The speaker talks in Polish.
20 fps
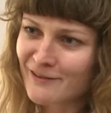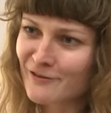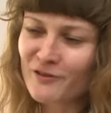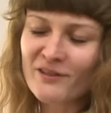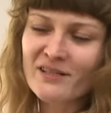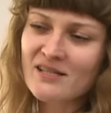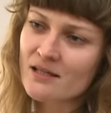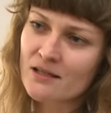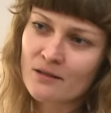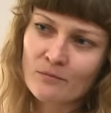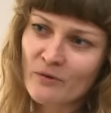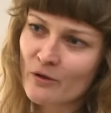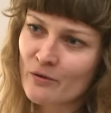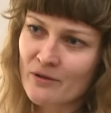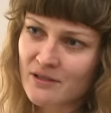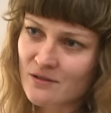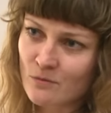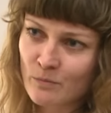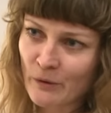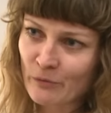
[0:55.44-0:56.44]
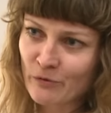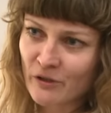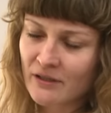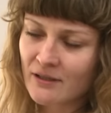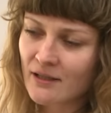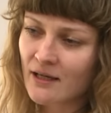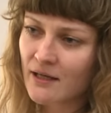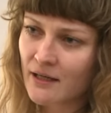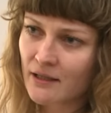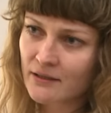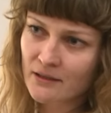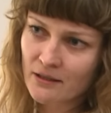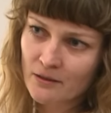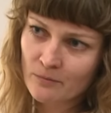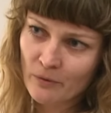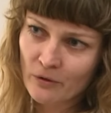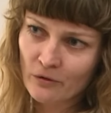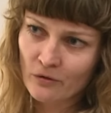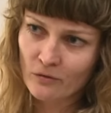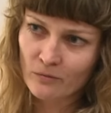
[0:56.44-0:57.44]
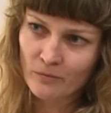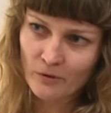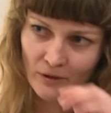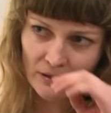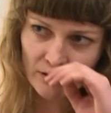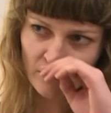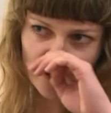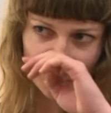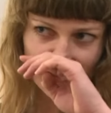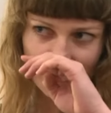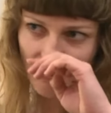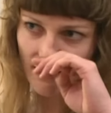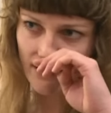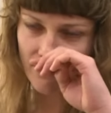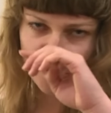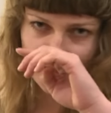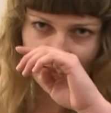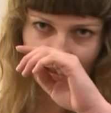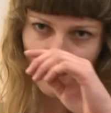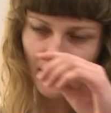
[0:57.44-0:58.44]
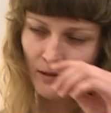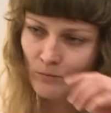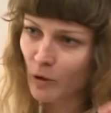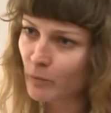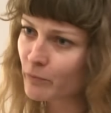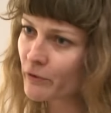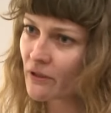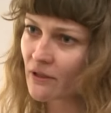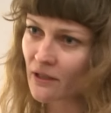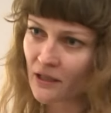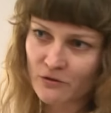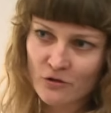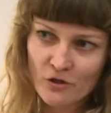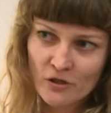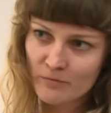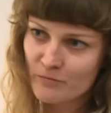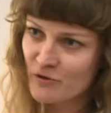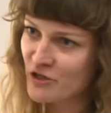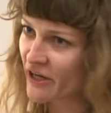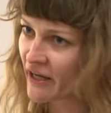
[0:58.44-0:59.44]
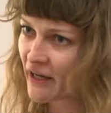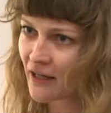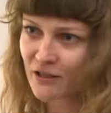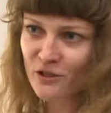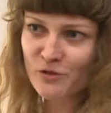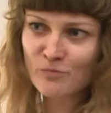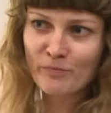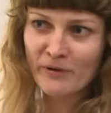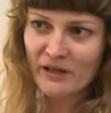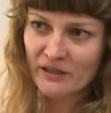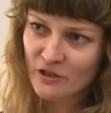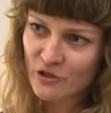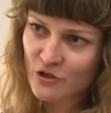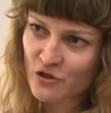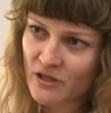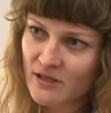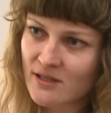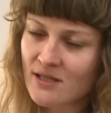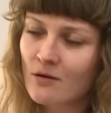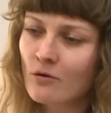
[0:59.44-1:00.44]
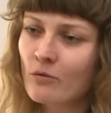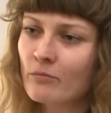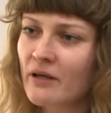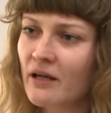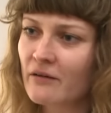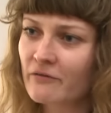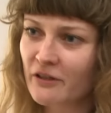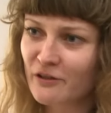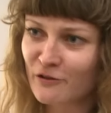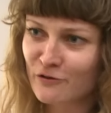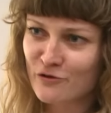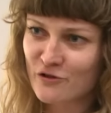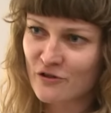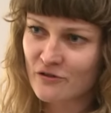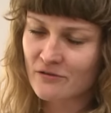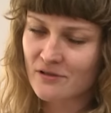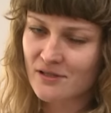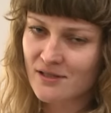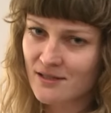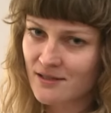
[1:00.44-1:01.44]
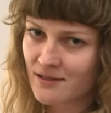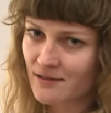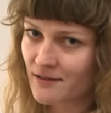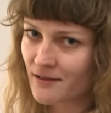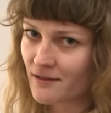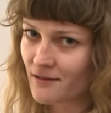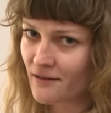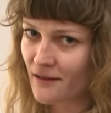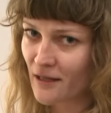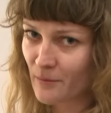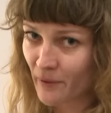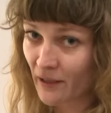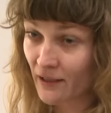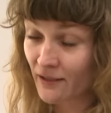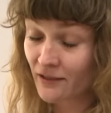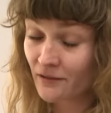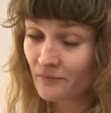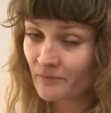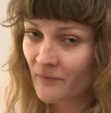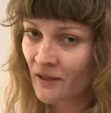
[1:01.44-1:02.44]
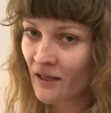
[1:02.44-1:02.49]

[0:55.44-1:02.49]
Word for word: Indonezja miała zupełnie inny charakter, bo była to rezydencja mobilna, czyli przyjechaliśmy praktycznie całą Jawę, kończąc e, na Bali,